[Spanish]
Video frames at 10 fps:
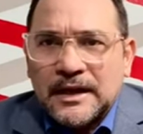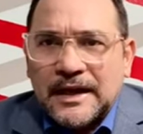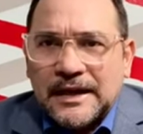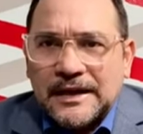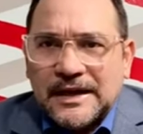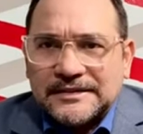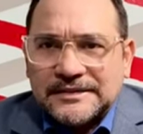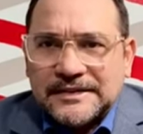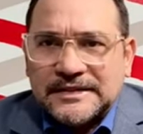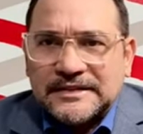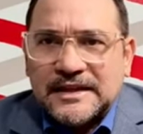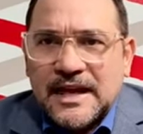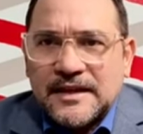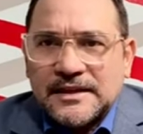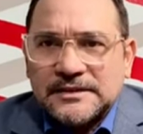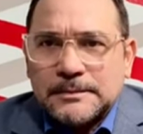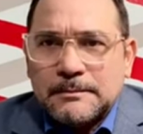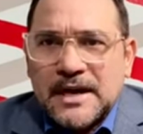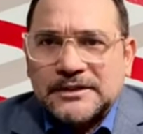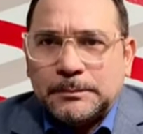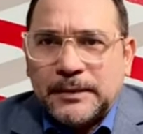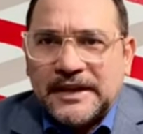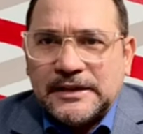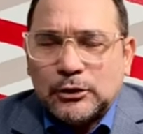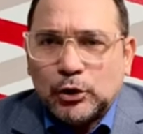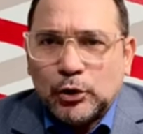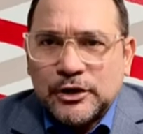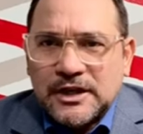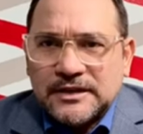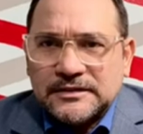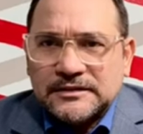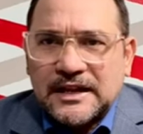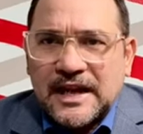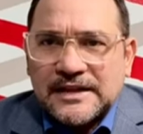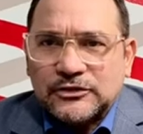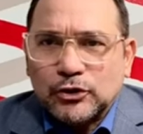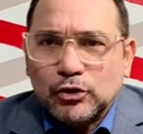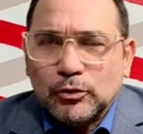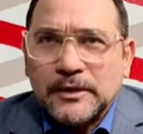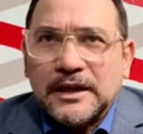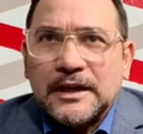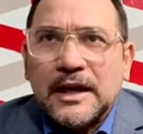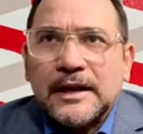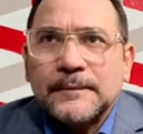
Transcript: en las necesidades más perentorias de la nación dominicana